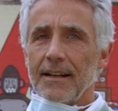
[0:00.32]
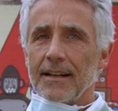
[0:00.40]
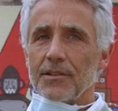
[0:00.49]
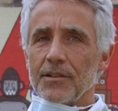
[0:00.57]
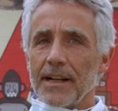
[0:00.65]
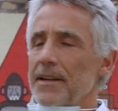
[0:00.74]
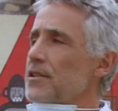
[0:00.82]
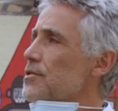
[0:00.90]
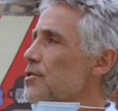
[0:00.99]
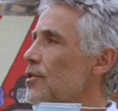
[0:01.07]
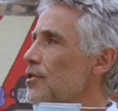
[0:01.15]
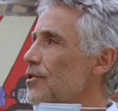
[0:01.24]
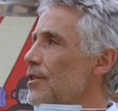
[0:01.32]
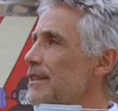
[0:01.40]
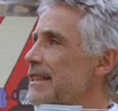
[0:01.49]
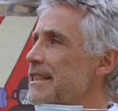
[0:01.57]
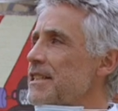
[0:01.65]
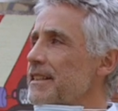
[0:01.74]
Allora, io sono il
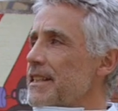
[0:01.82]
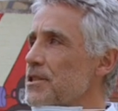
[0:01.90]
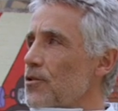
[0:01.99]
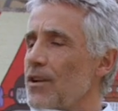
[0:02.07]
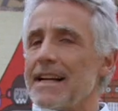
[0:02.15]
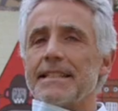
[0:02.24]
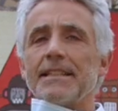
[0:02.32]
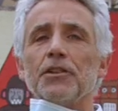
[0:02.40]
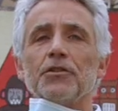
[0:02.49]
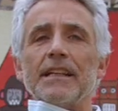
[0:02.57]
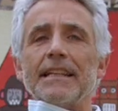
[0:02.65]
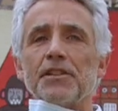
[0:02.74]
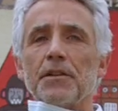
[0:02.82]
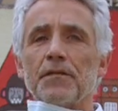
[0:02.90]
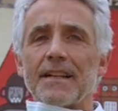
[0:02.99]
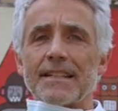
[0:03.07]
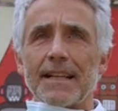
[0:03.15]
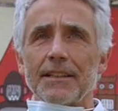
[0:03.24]
dirigente scolastico dell'ICI
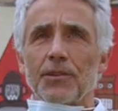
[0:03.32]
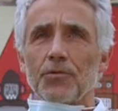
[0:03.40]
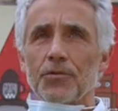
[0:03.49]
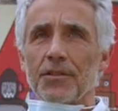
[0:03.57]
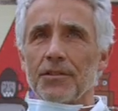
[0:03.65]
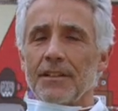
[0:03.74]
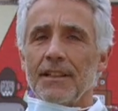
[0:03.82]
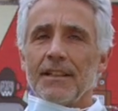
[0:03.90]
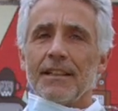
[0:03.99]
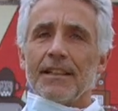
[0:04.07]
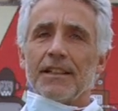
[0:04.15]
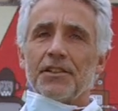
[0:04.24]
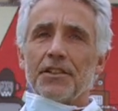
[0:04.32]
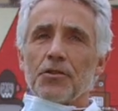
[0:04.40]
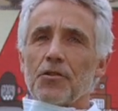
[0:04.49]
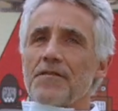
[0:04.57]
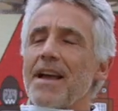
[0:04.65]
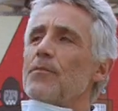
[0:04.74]
Frascati 1 e ci
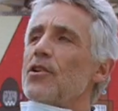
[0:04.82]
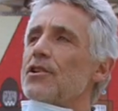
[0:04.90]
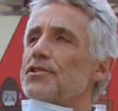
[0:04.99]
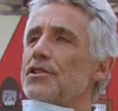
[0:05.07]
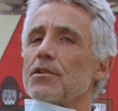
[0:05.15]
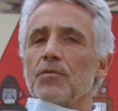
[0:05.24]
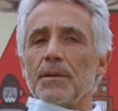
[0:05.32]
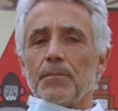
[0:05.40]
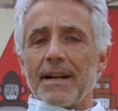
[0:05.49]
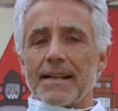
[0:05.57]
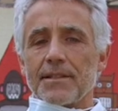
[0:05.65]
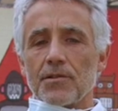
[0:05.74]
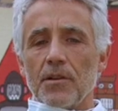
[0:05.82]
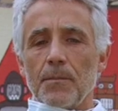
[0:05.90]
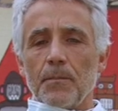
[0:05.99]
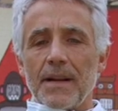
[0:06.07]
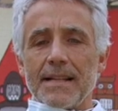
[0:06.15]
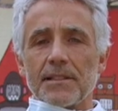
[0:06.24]
troviamo oggi qui presso il
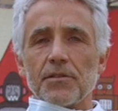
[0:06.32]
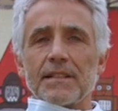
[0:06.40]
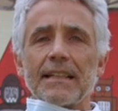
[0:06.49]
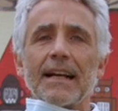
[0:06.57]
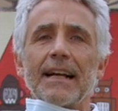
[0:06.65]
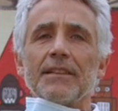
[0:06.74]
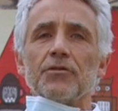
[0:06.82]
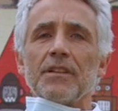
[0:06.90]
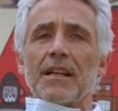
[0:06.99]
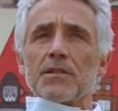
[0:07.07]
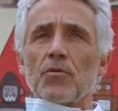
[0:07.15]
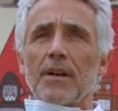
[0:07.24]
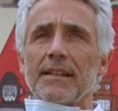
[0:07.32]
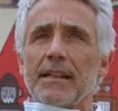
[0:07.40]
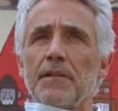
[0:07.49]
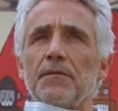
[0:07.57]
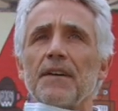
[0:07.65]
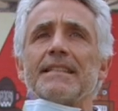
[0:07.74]
plesso staccato della scuola
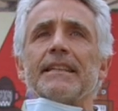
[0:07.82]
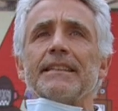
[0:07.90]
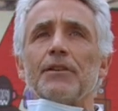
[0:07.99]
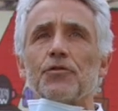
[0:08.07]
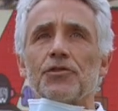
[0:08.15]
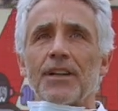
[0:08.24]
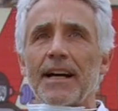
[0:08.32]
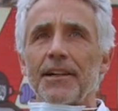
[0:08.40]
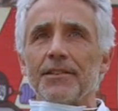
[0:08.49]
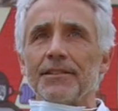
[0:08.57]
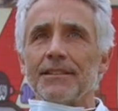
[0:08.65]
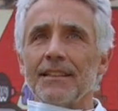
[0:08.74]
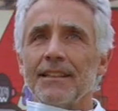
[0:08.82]
dell'infanzia di Cocciano